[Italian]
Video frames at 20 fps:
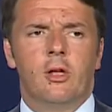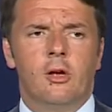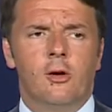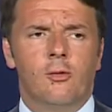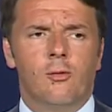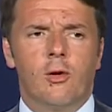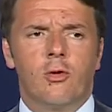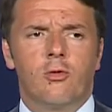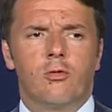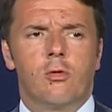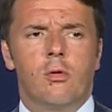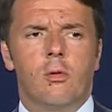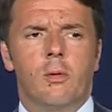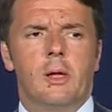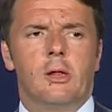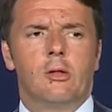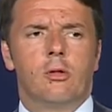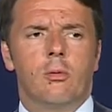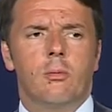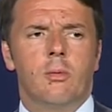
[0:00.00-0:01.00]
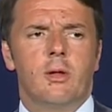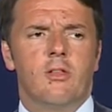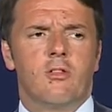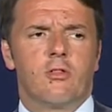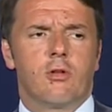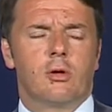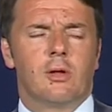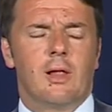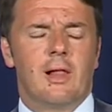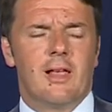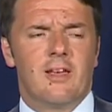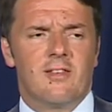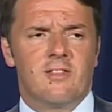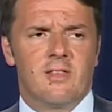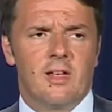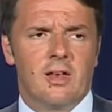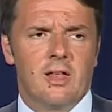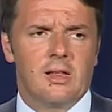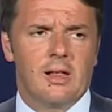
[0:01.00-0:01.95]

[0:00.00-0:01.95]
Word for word: In questo momento il ministro degli esteri